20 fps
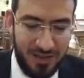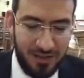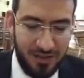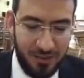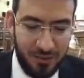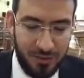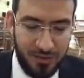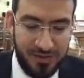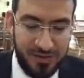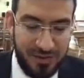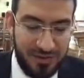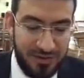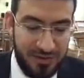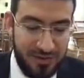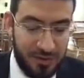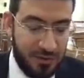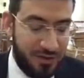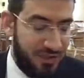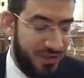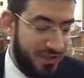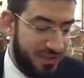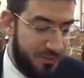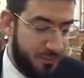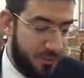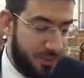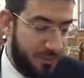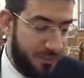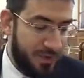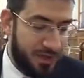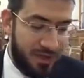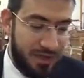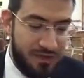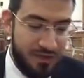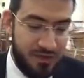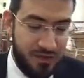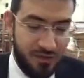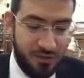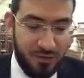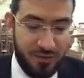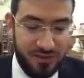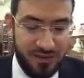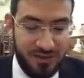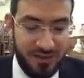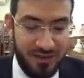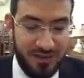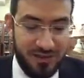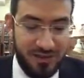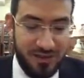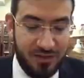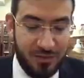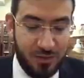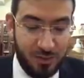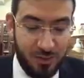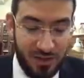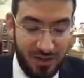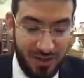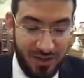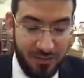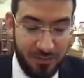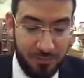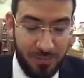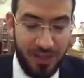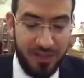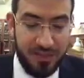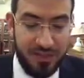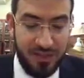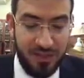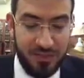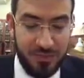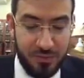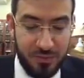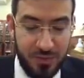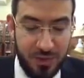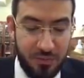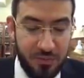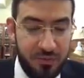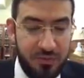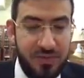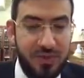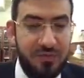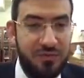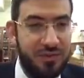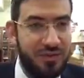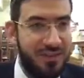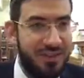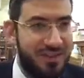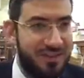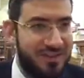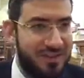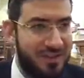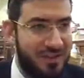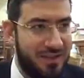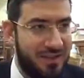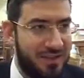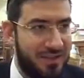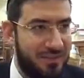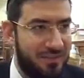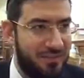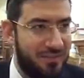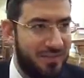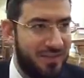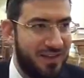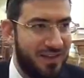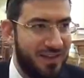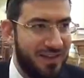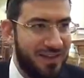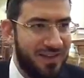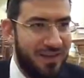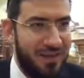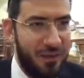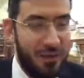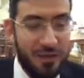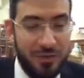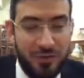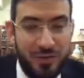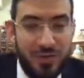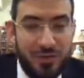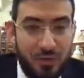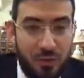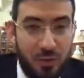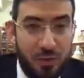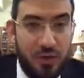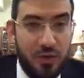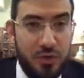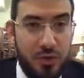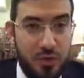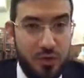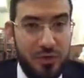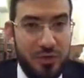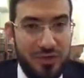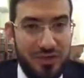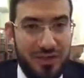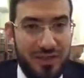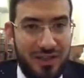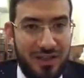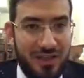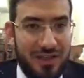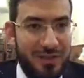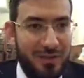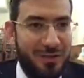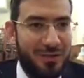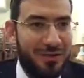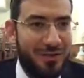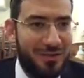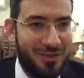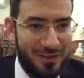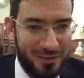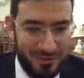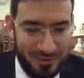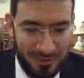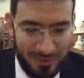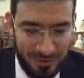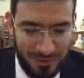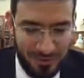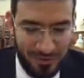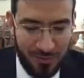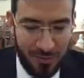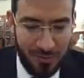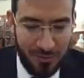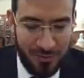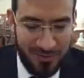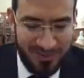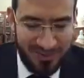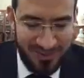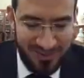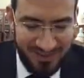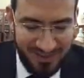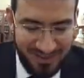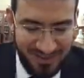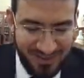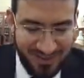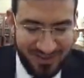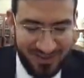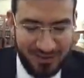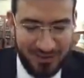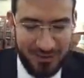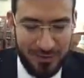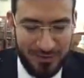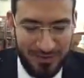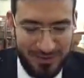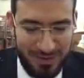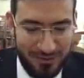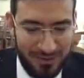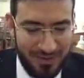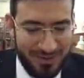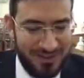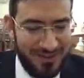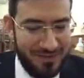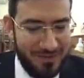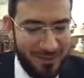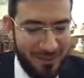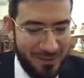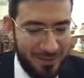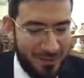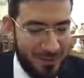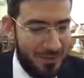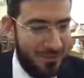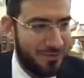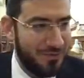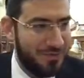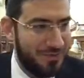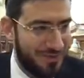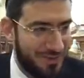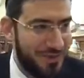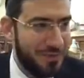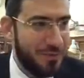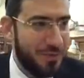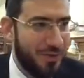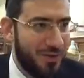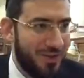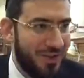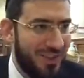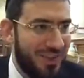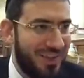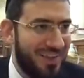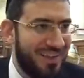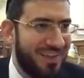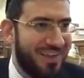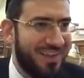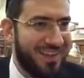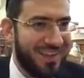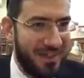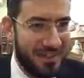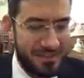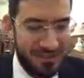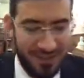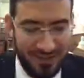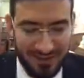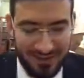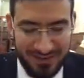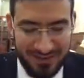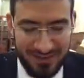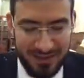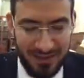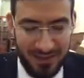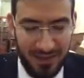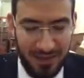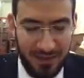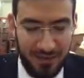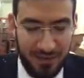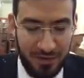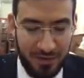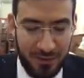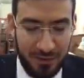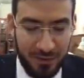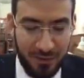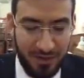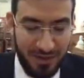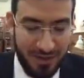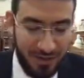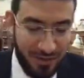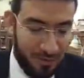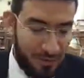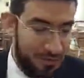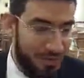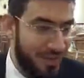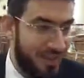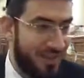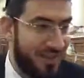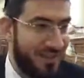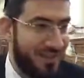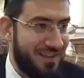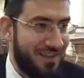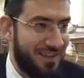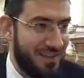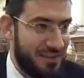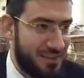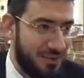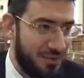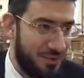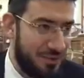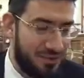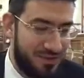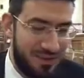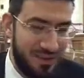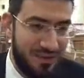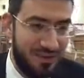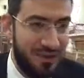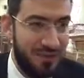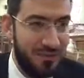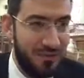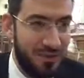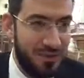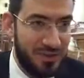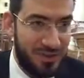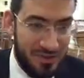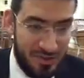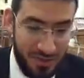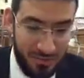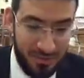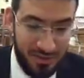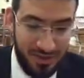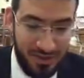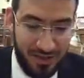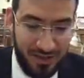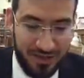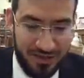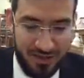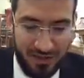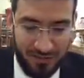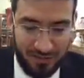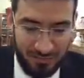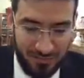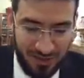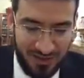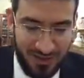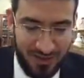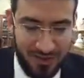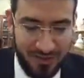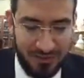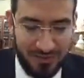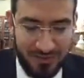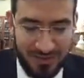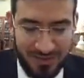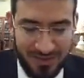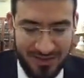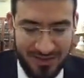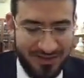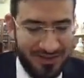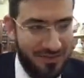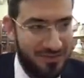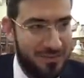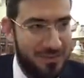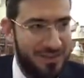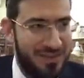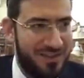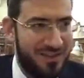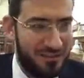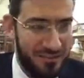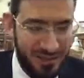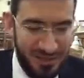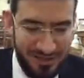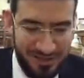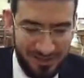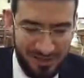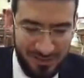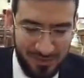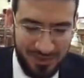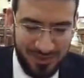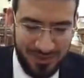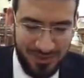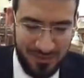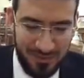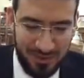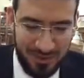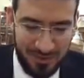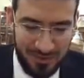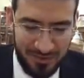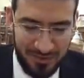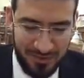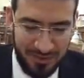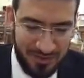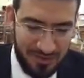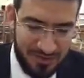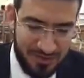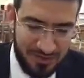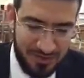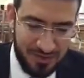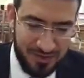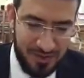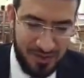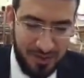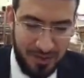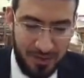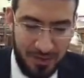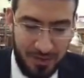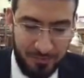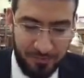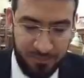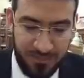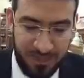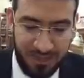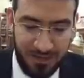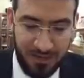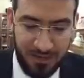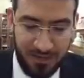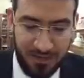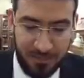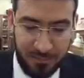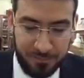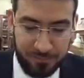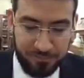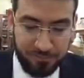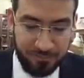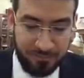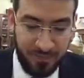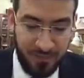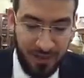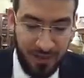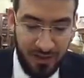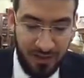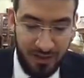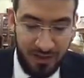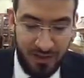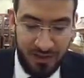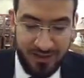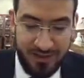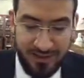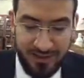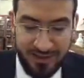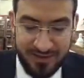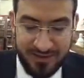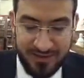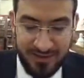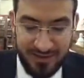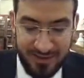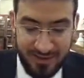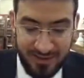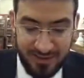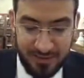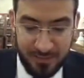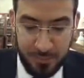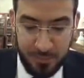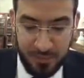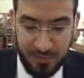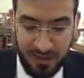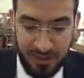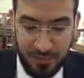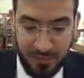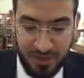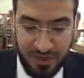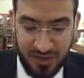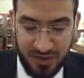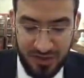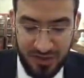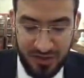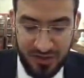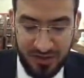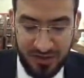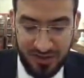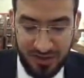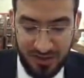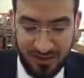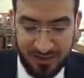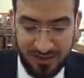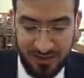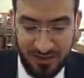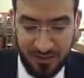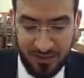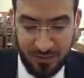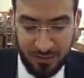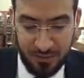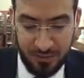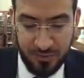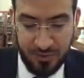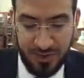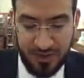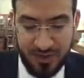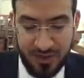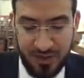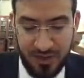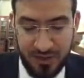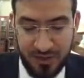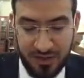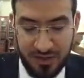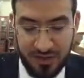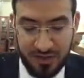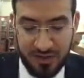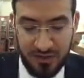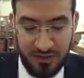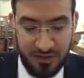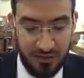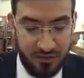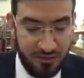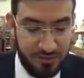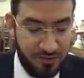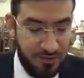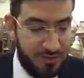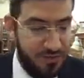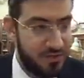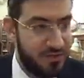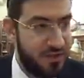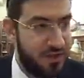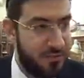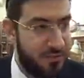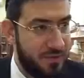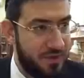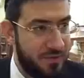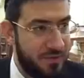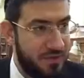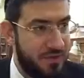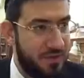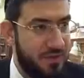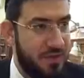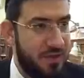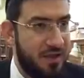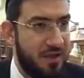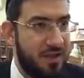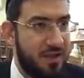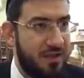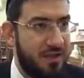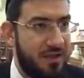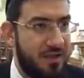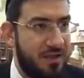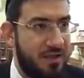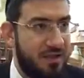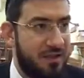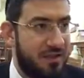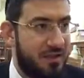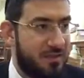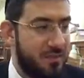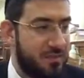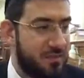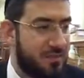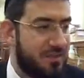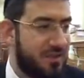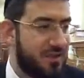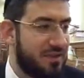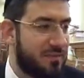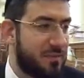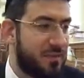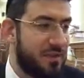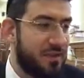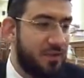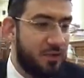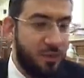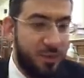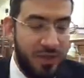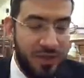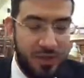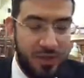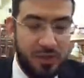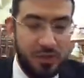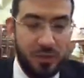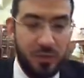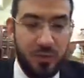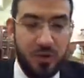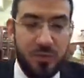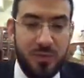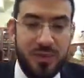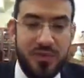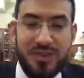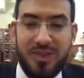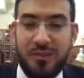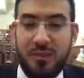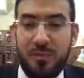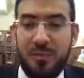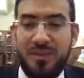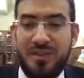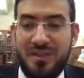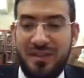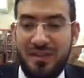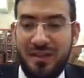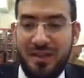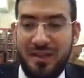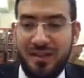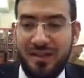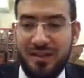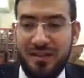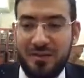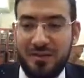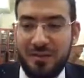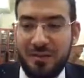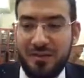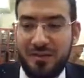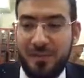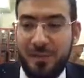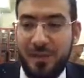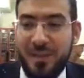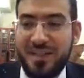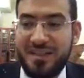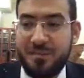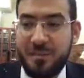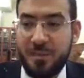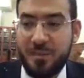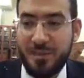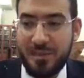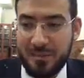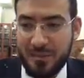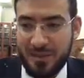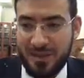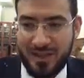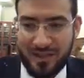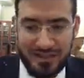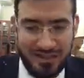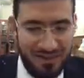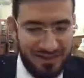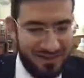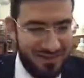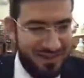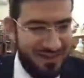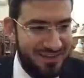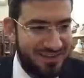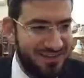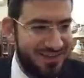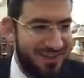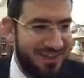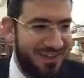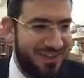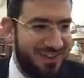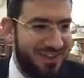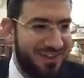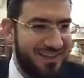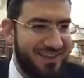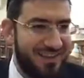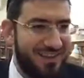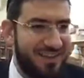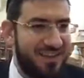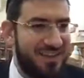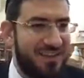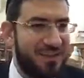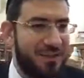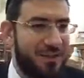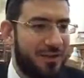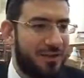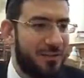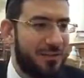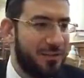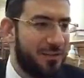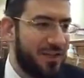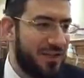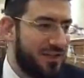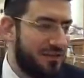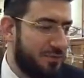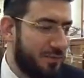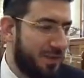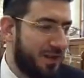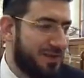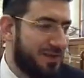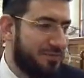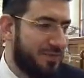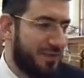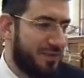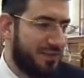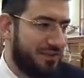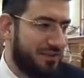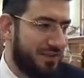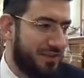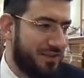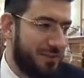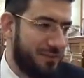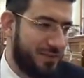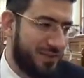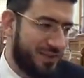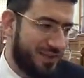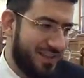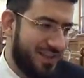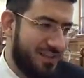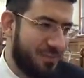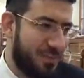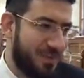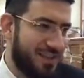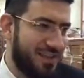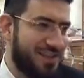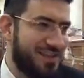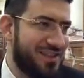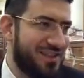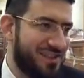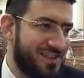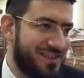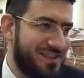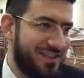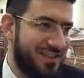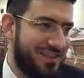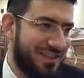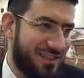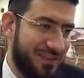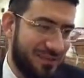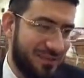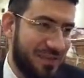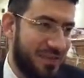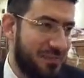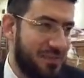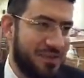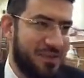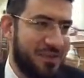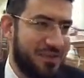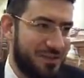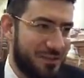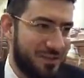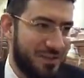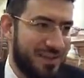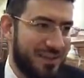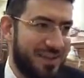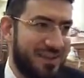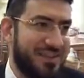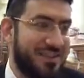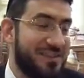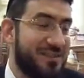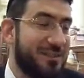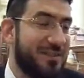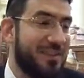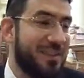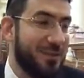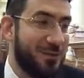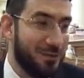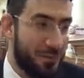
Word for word: Но здесь идет третьим третьем примере речь о ситуации, когда сука, большая сука, у нее не хватает схаха, у него есть только чуть-чуть схаха, но, но он так он посередине кладет 7 на 7 кулаков и более кошерный схах, а вокруг окружает дальше до стен доводят чем-то не кошерным, металлом, металлическими листами крови. Значит, такая эм, если есть под ним четыре локтя, то сука не кошерная. Да? То есть то же самое. Да? Э, мы думали, что может быть какой-то материал, который в принципе был бы кошерный для схаха, так мы, мы его рассматриваем э, как продолжение стены. Ты говоришь, Мишан, что нет. Даже если материал